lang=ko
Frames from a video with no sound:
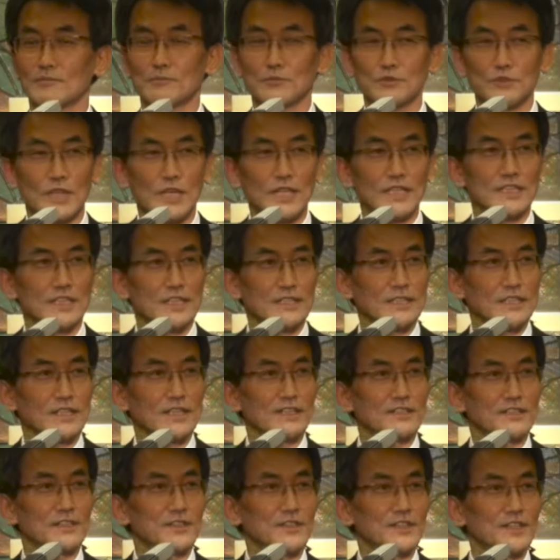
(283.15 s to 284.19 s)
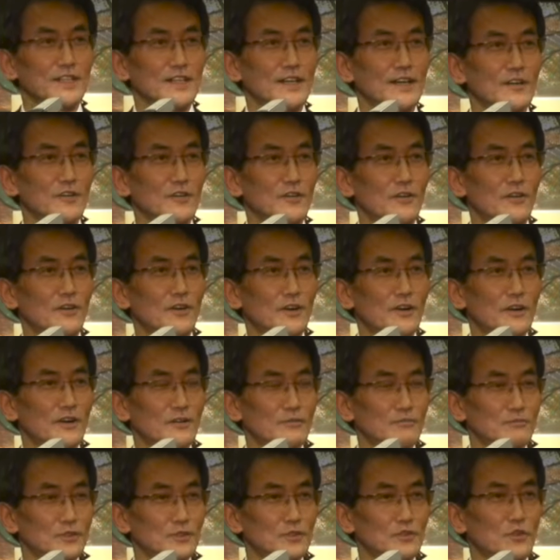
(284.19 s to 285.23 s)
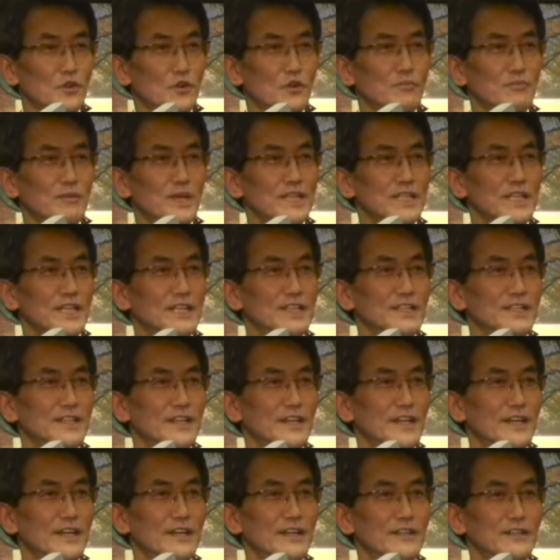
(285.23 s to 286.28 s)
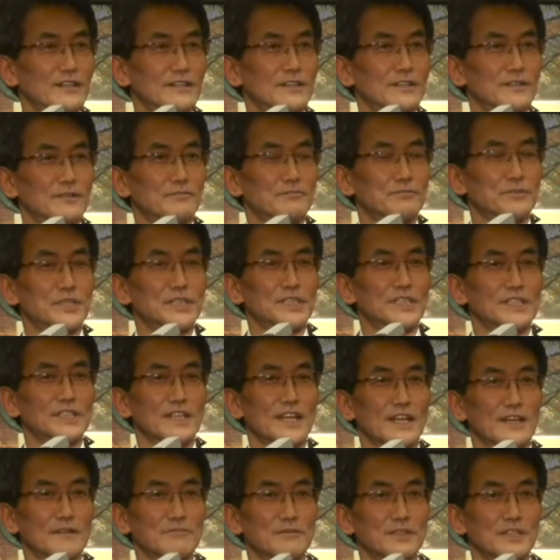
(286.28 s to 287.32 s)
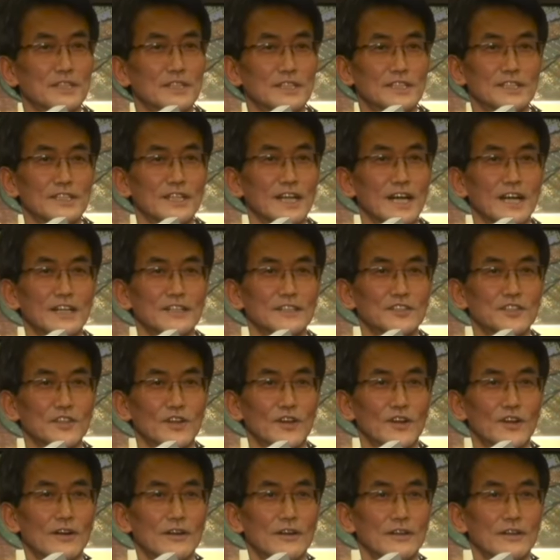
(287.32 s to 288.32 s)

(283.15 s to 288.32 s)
무당 찾아가서 절하고 무슨 돌멩이한테 어, 비는 사람들 그거 아니죠.